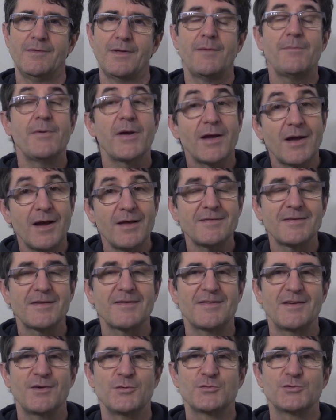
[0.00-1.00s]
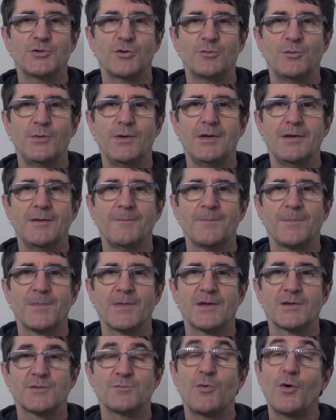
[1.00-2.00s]
Et eh bien grâce à ça aujourd'hui,
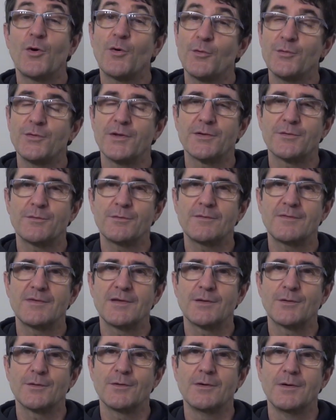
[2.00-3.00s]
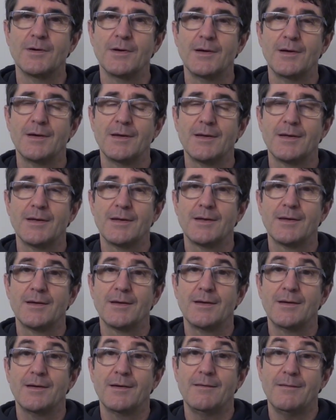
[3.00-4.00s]
je me rends compte d'un truc, c'est que
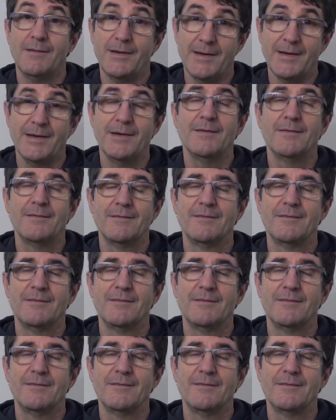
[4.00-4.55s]
ouais,